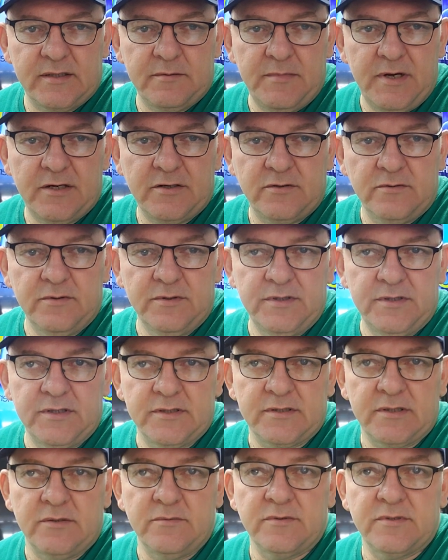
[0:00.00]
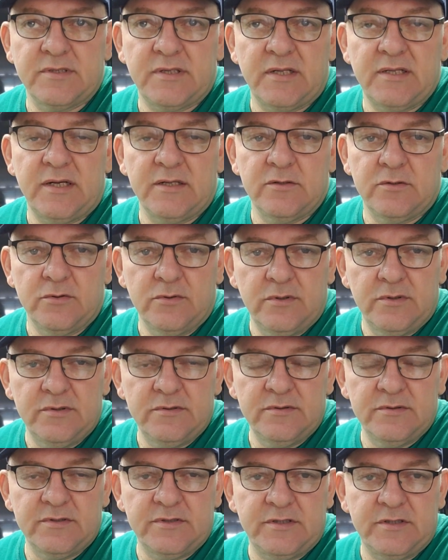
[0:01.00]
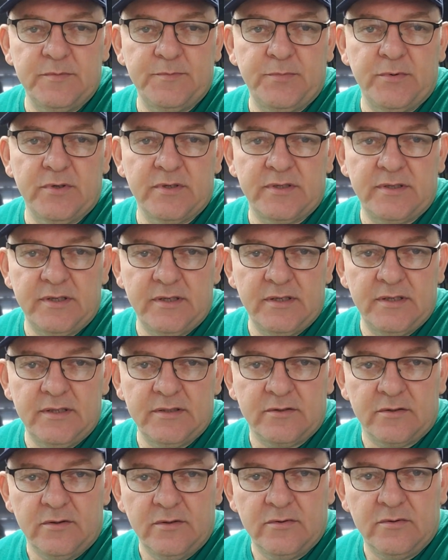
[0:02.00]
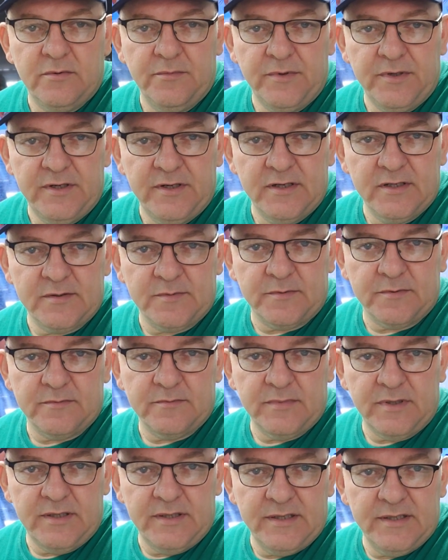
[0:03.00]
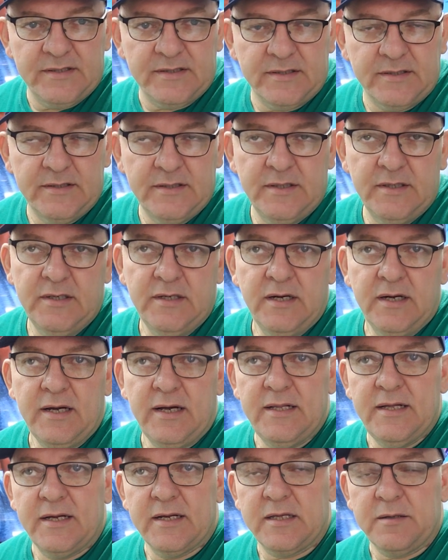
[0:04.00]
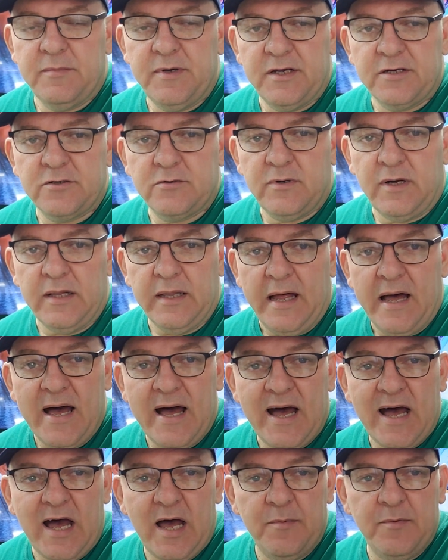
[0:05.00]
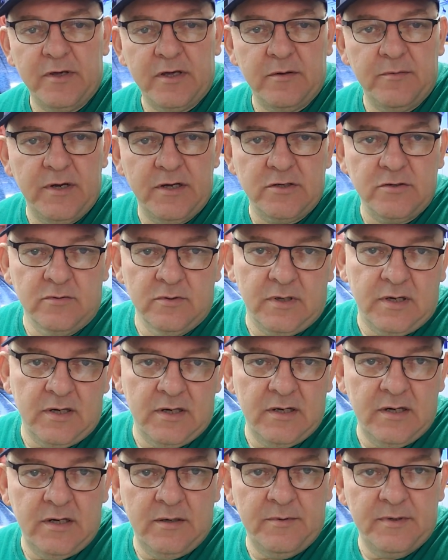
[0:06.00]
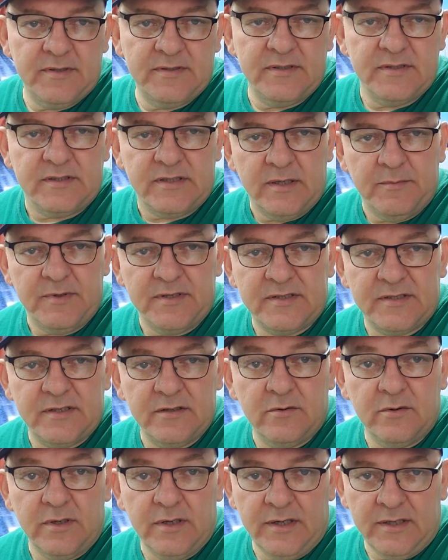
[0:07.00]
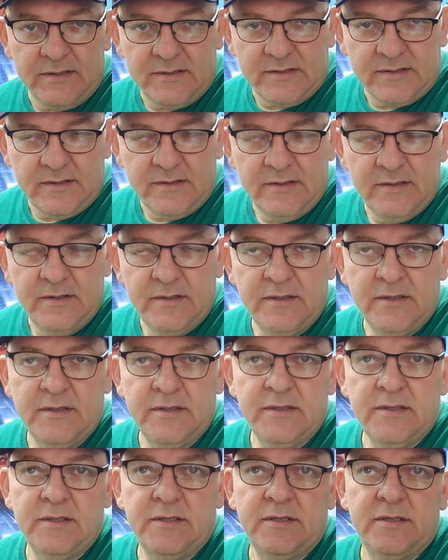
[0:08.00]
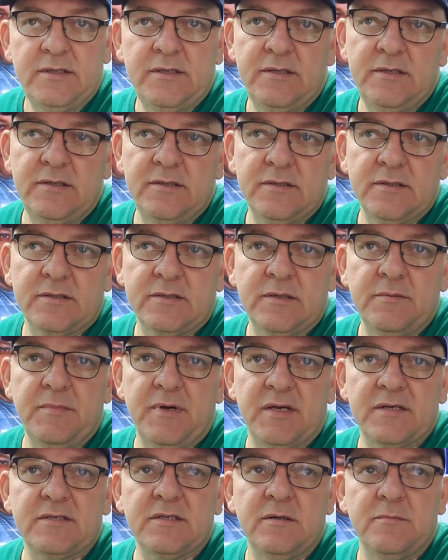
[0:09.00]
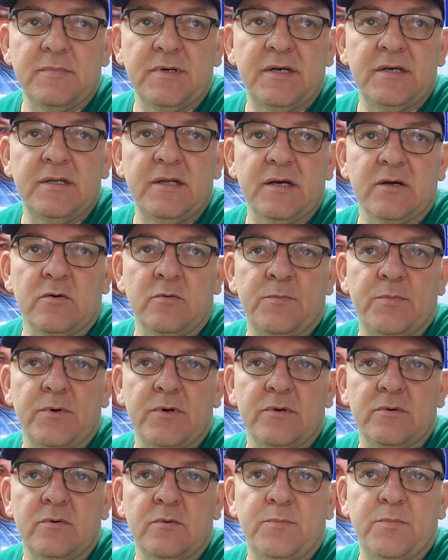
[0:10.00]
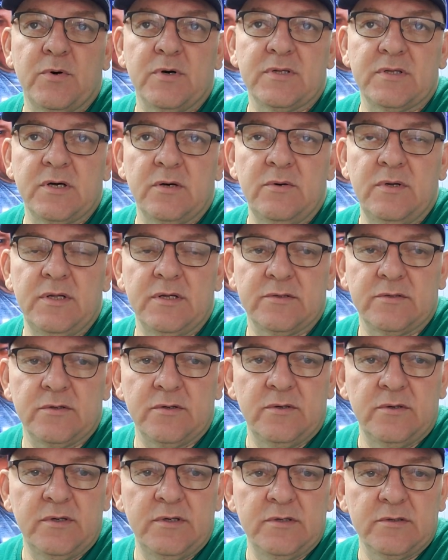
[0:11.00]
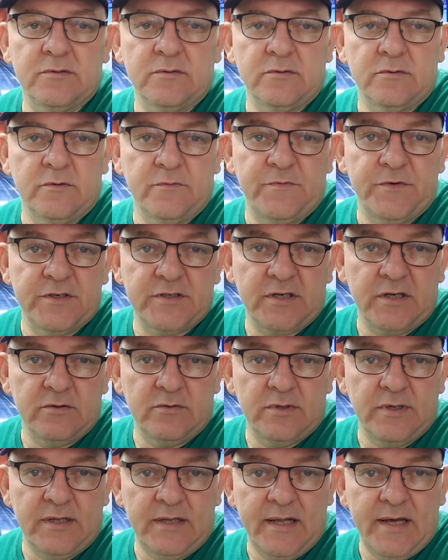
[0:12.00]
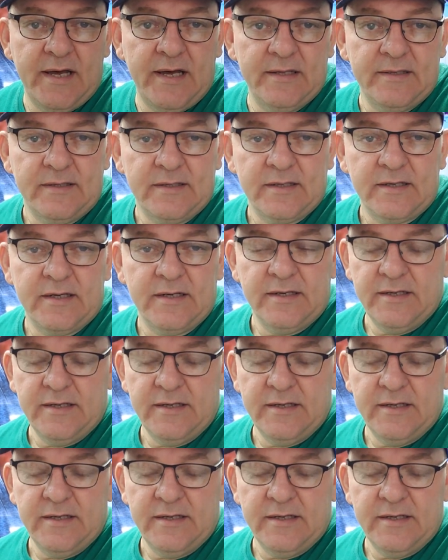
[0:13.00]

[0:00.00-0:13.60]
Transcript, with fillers: que mexe com isso, é um instalador de porteiro eletrônico mesmo, beleza? Galera que mexe com alarme, que mexe com câmera, sistema de segurança e que mexe também né, com, com portão eletrônico, com fechadura elétrica.